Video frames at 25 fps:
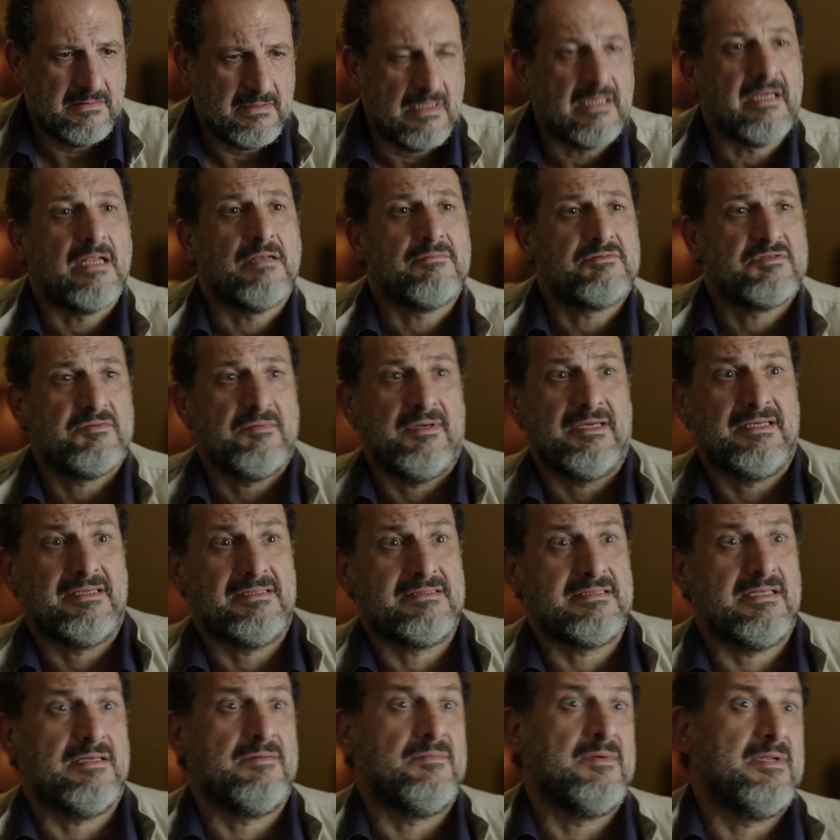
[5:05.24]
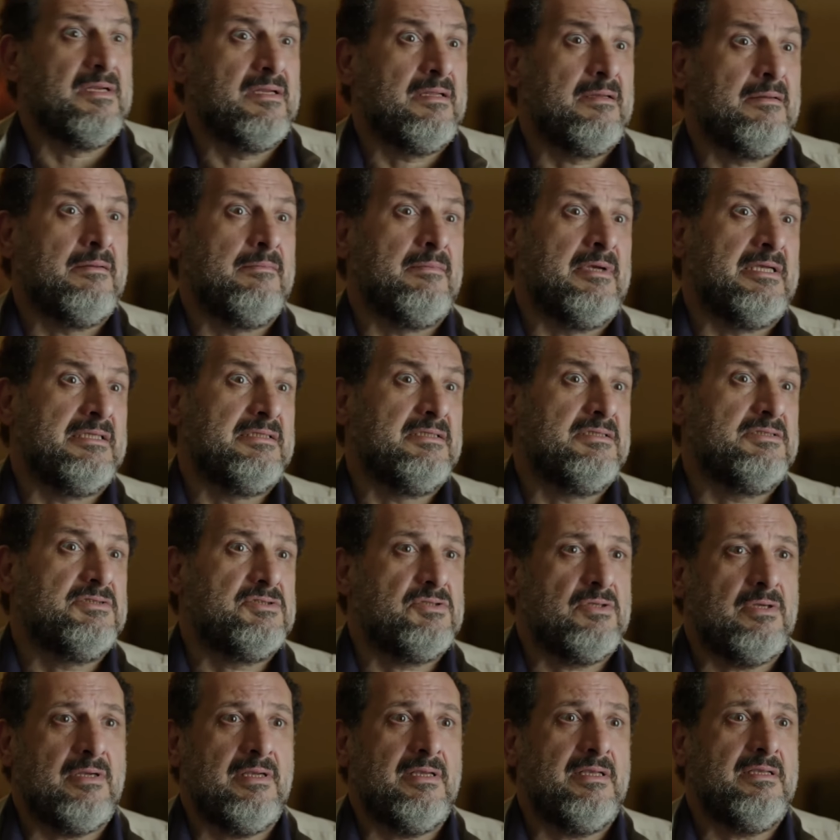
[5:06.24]
انا همشي معاك يا سلمى انا بعت لي
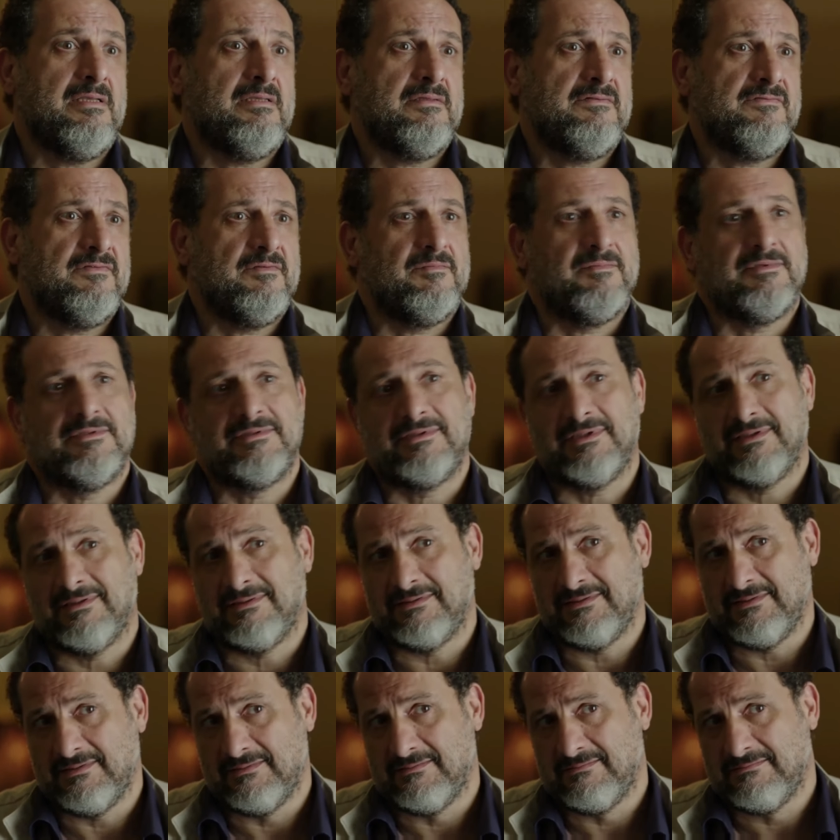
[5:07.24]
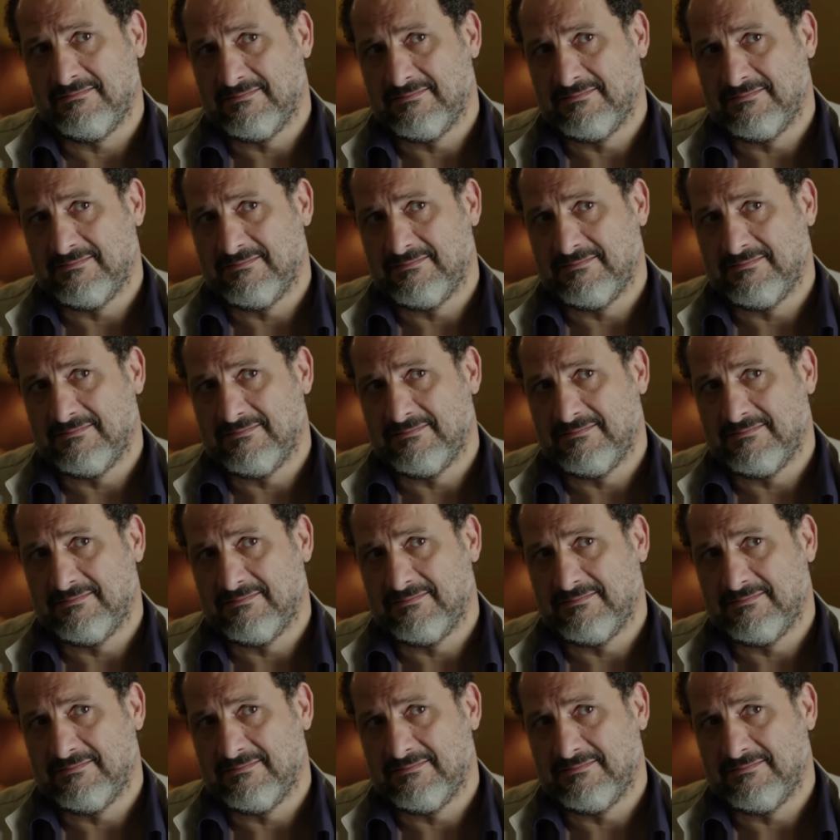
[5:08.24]
شقعات في المنطقه دي